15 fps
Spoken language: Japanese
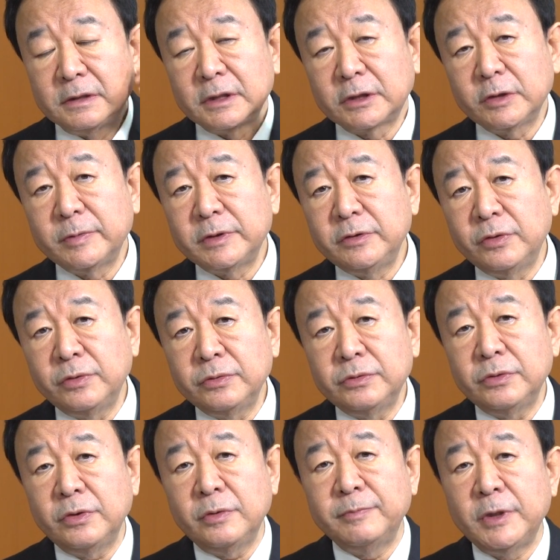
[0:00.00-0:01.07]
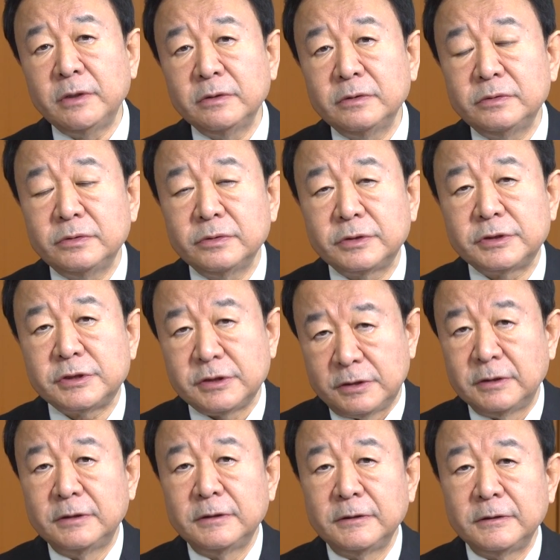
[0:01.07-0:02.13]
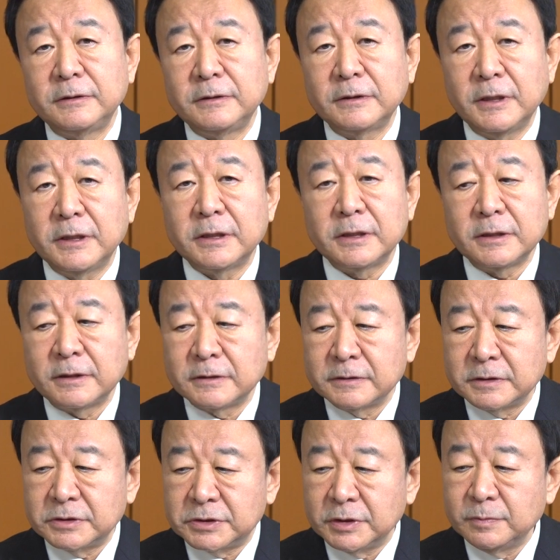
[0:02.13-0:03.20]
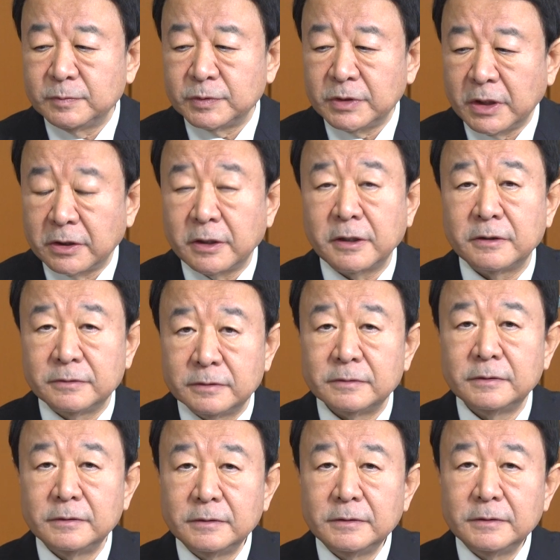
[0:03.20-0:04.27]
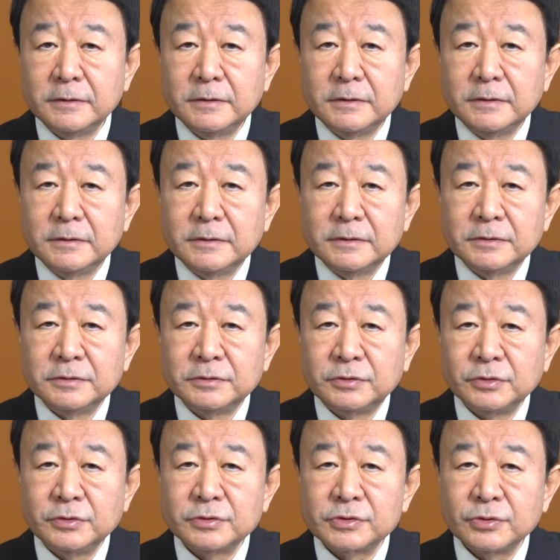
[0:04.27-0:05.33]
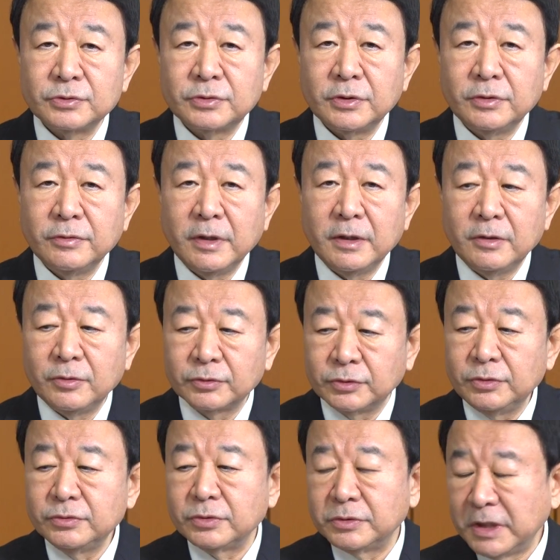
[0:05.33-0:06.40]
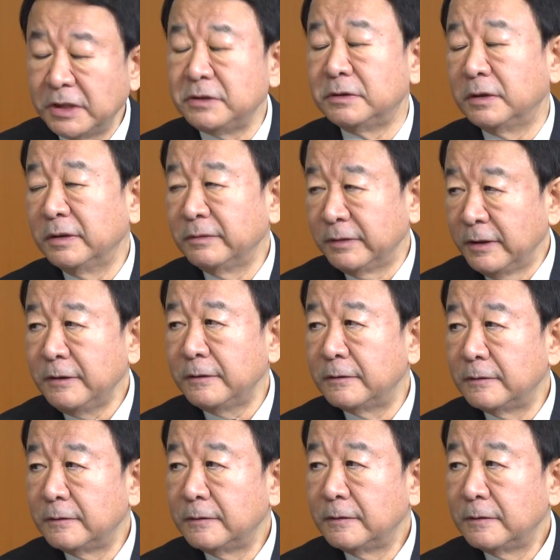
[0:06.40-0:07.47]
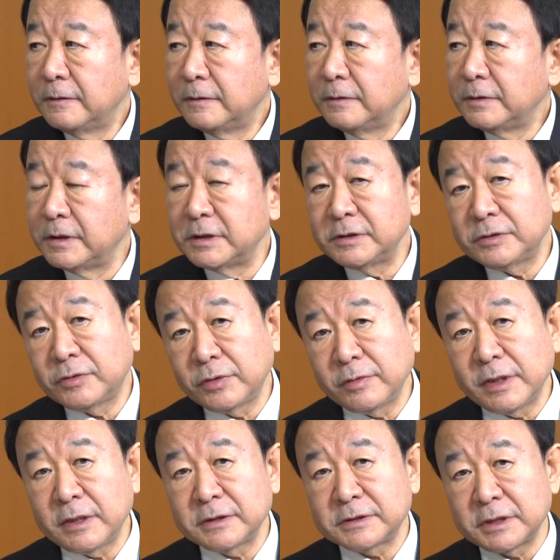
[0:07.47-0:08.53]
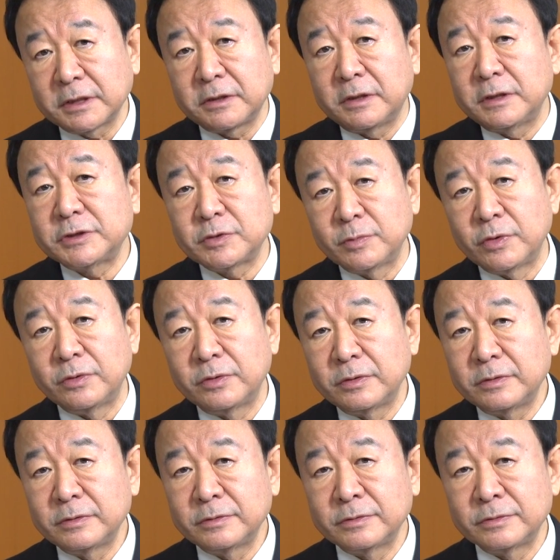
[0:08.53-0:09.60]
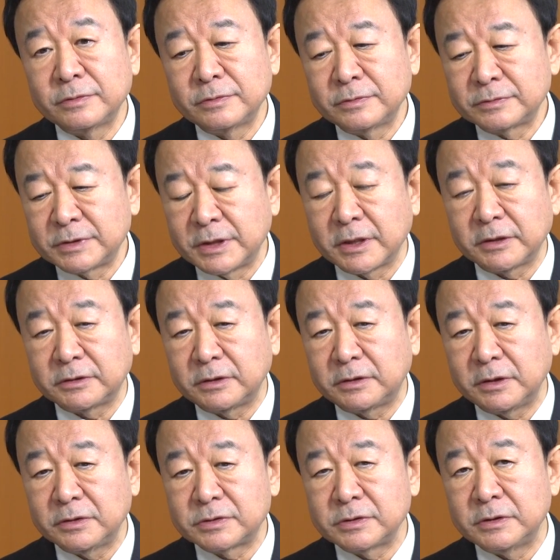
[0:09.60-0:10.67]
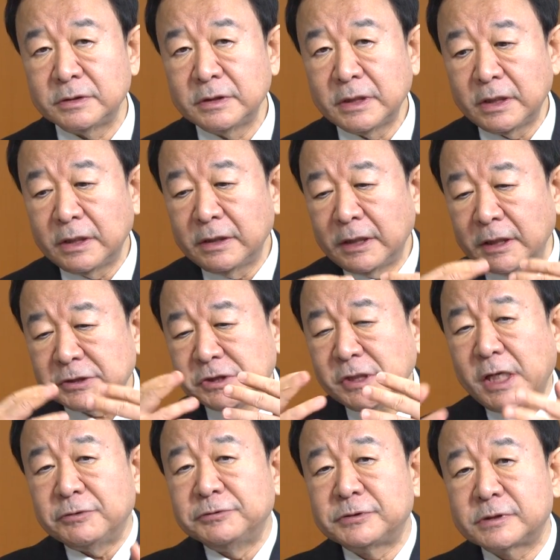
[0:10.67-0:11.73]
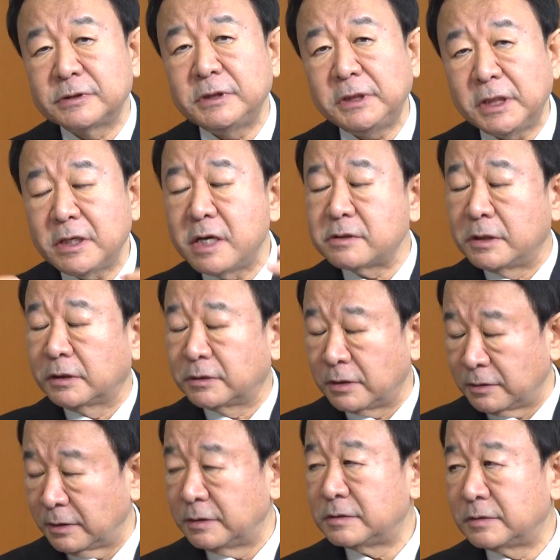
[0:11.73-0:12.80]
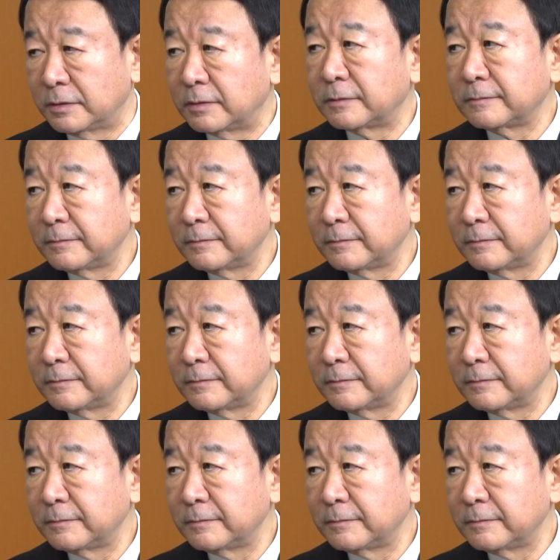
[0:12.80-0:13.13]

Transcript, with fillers: 例えば日本の米軍の基地が全部やられるという想定はほとんどないんだよね。でこれはさっきの話ともつながってて要するに足が普通に長くなったわけですよ。